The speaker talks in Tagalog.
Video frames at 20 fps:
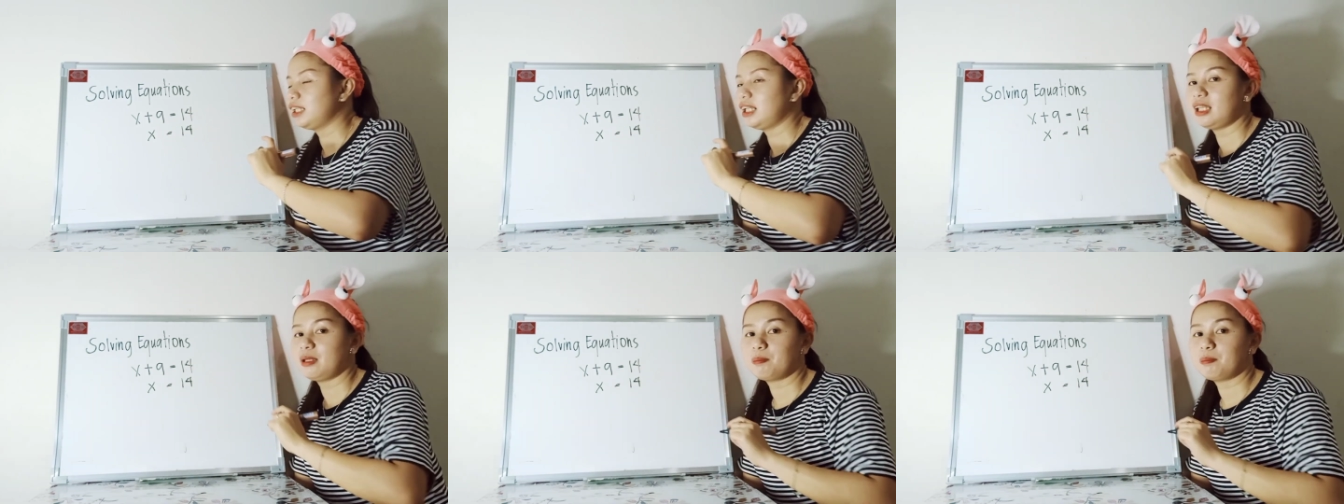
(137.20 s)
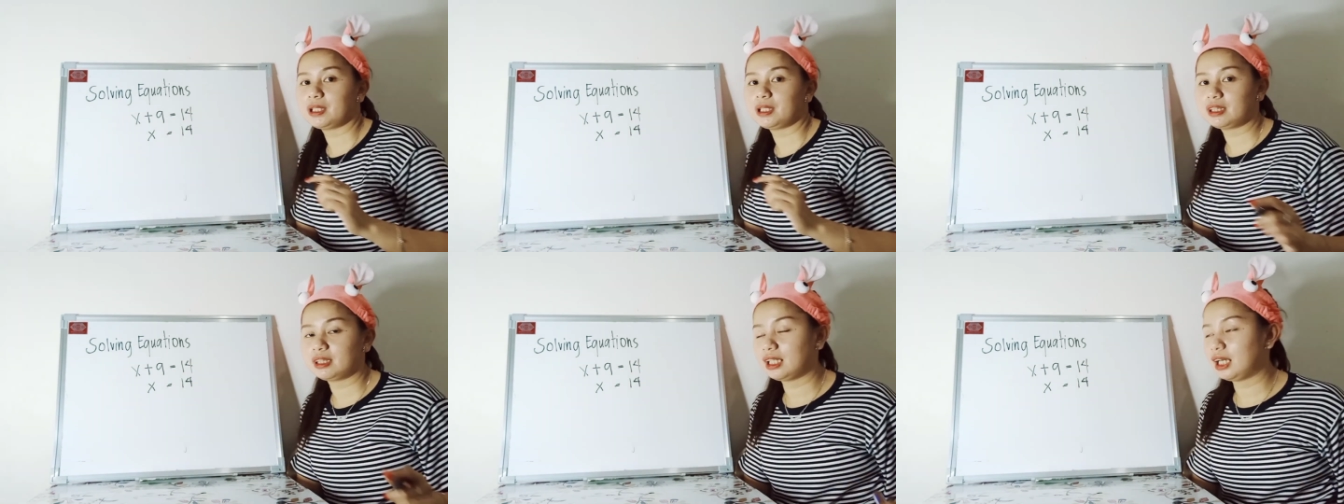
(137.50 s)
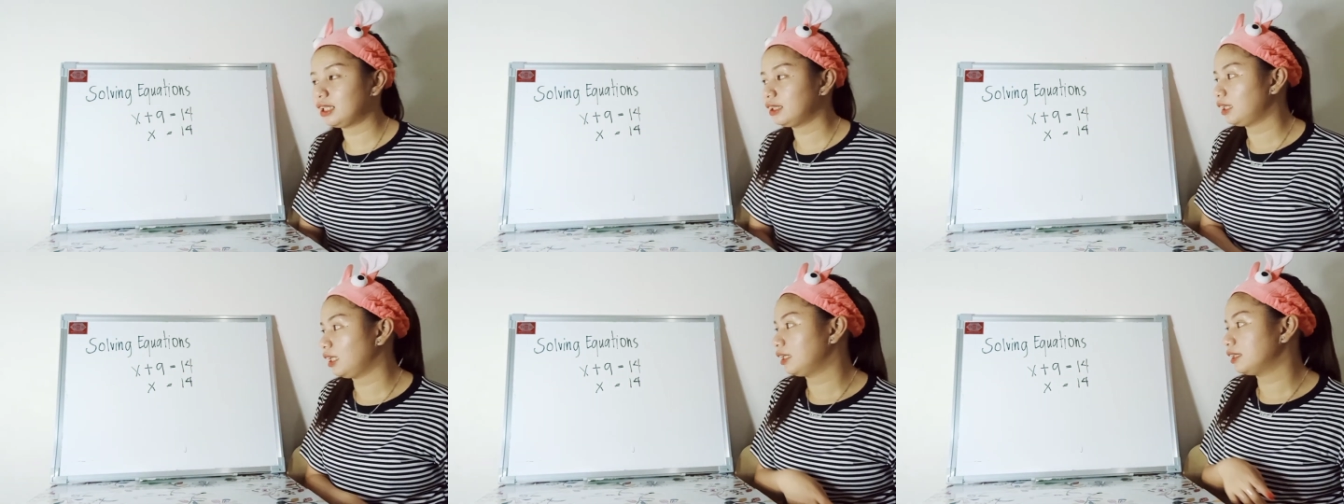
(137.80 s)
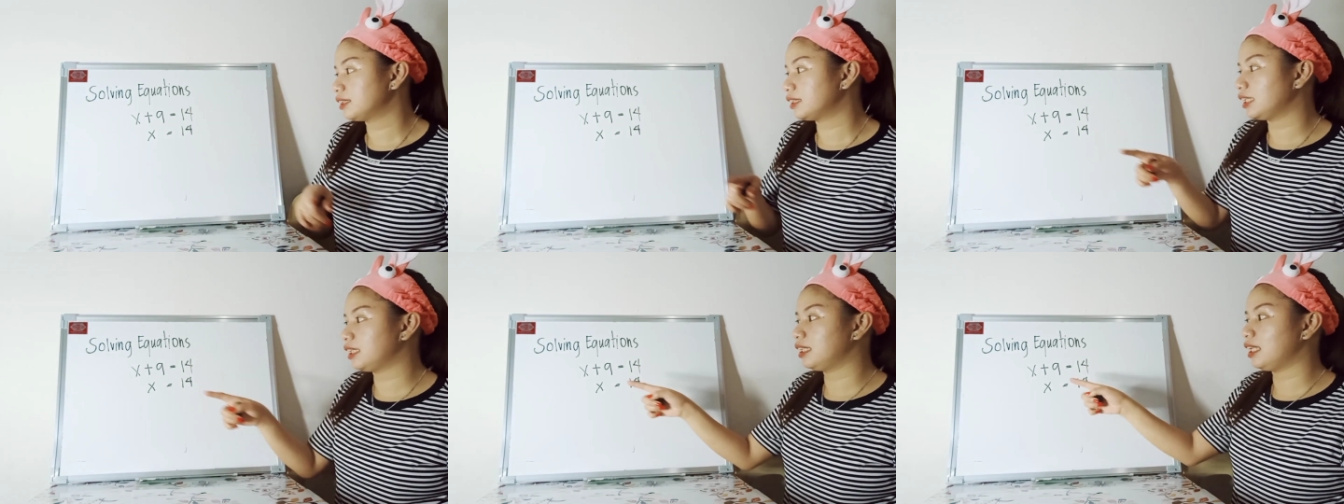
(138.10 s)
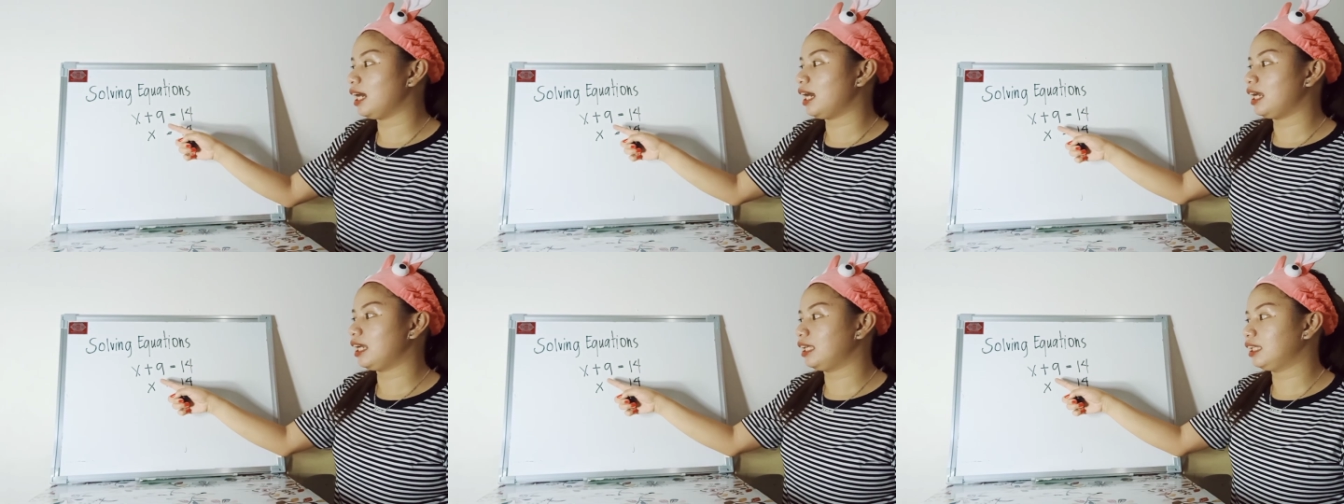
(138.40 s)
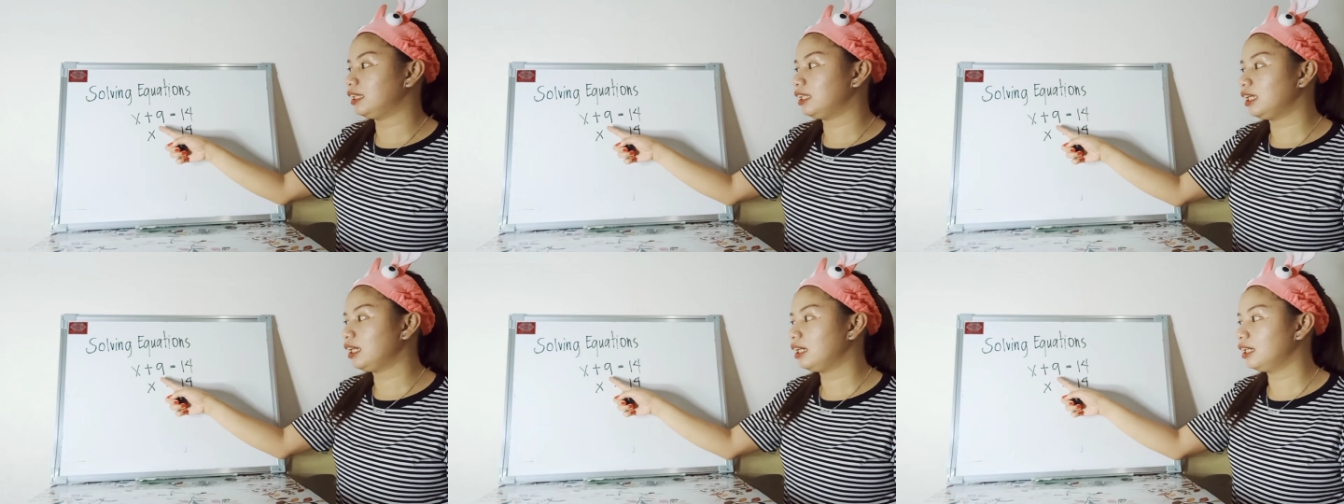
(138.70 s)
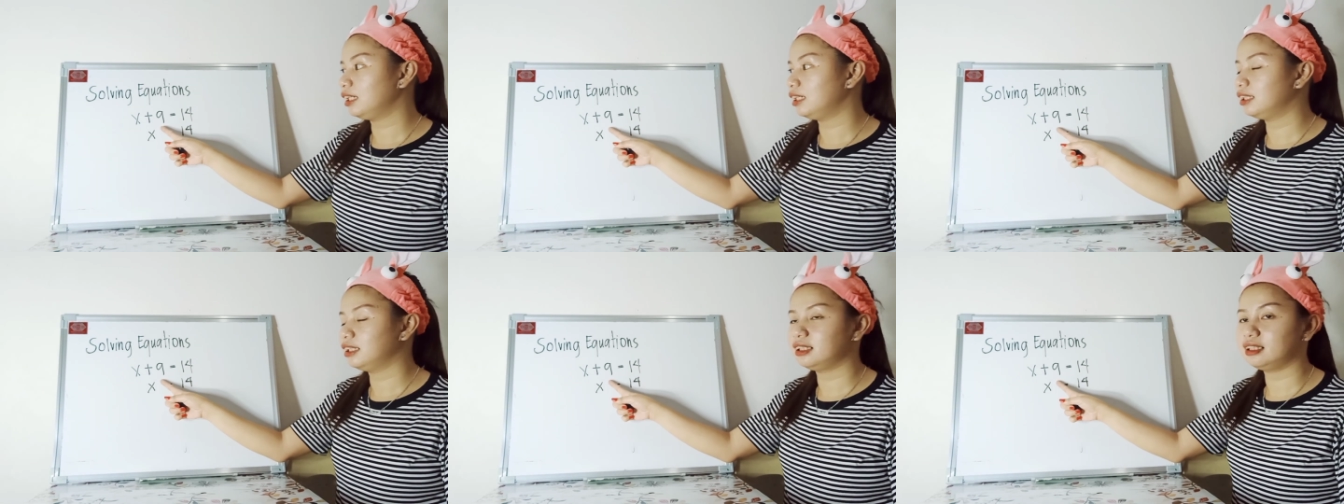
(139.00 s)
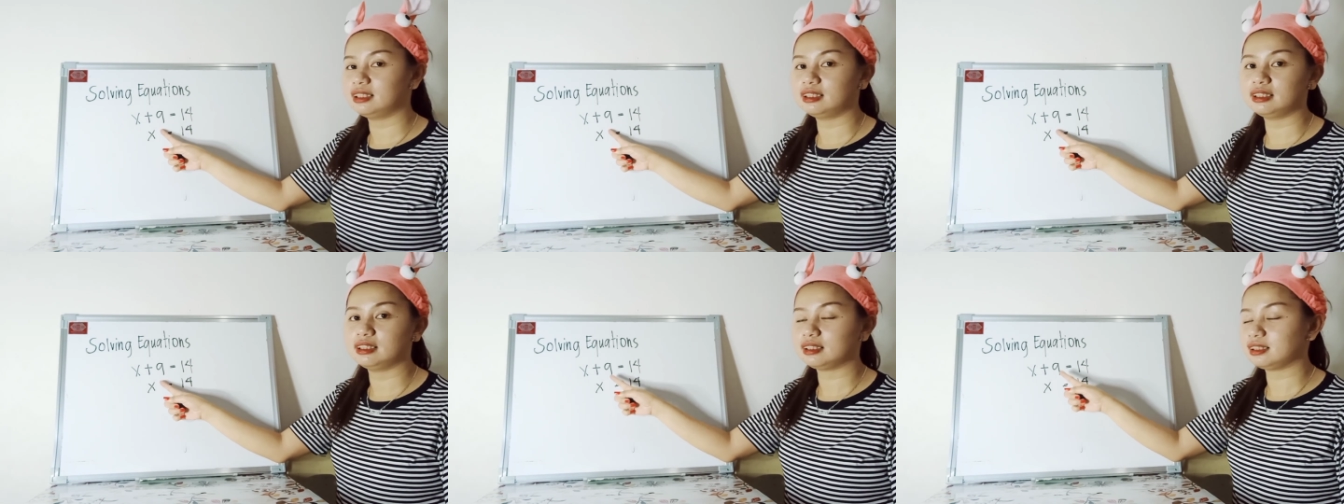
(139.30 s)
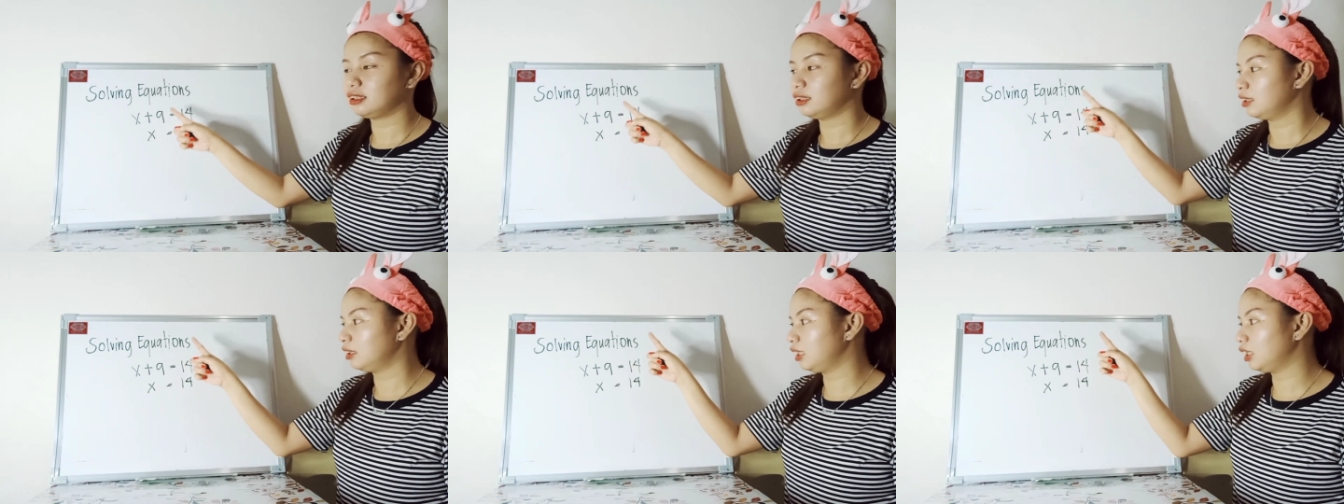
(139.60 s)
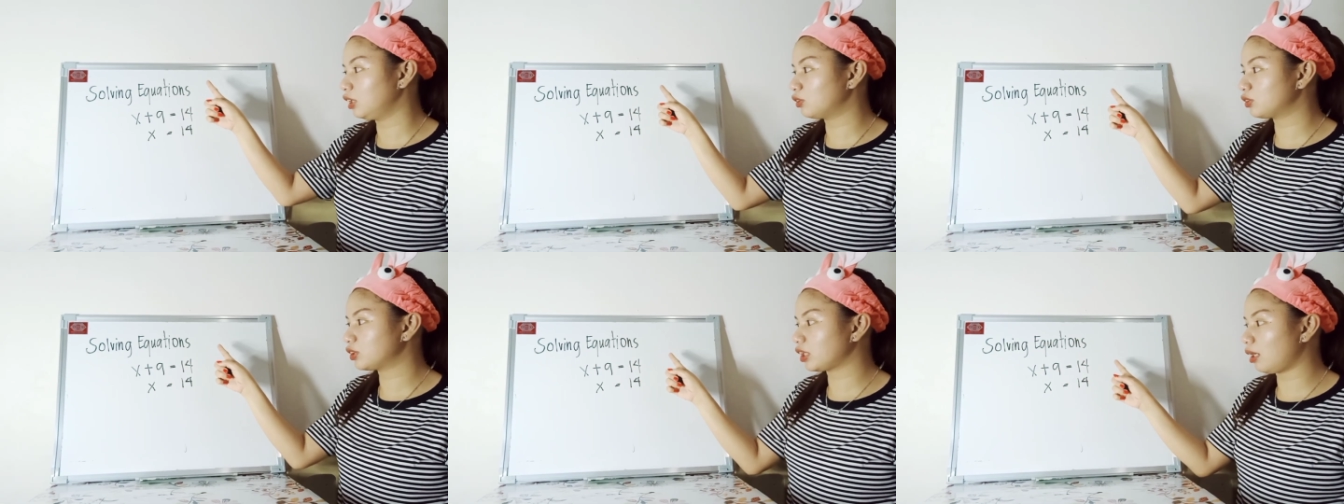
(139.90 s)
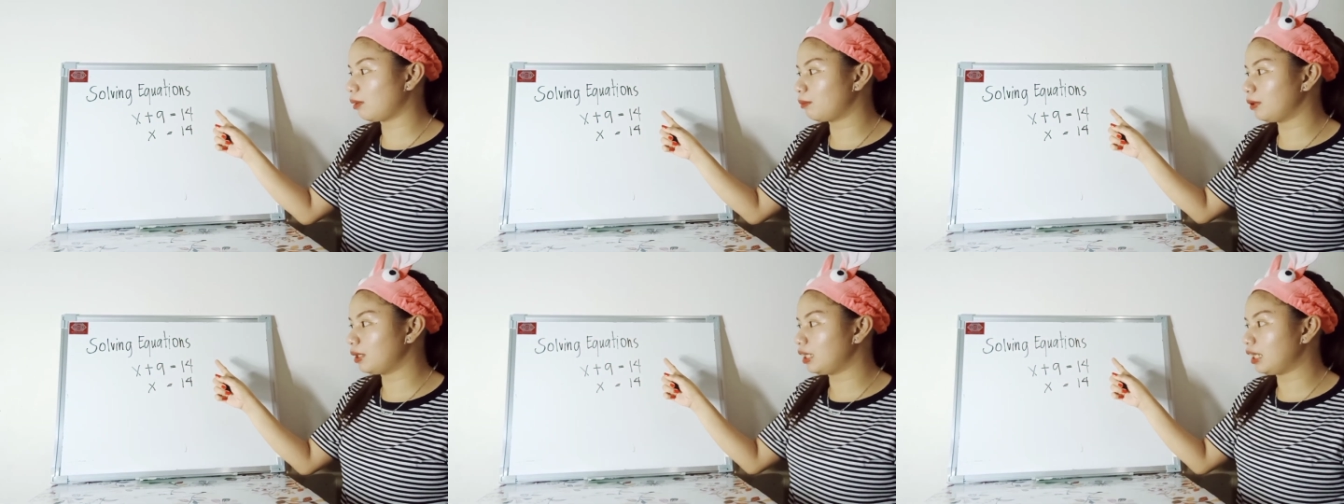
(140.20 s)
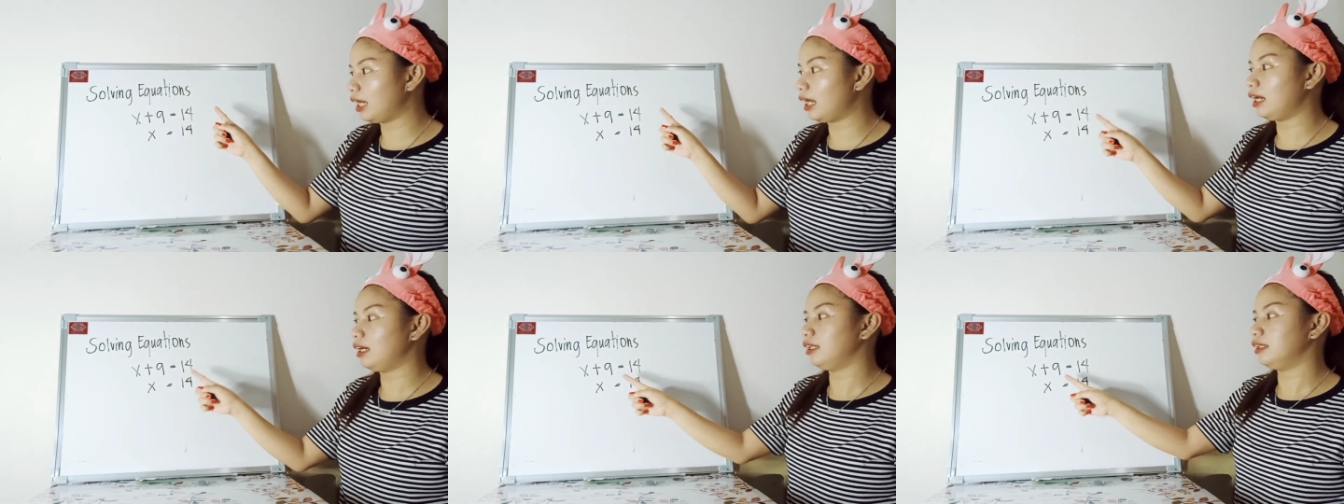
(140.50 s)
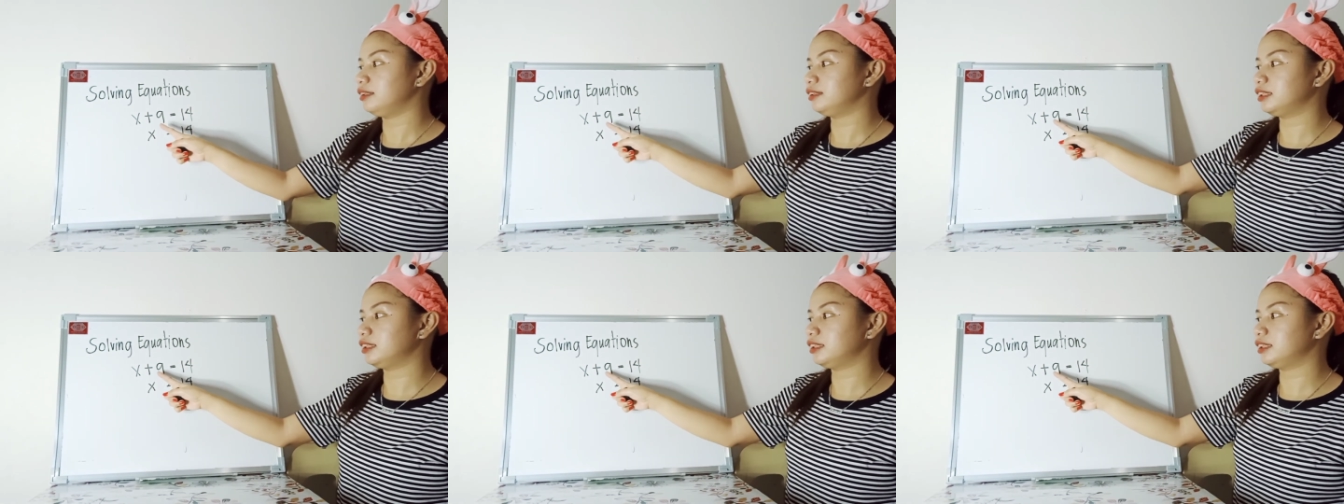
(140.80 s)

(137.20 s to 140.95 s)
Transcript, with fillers: na nilipat natin si 9, dito sa kabila,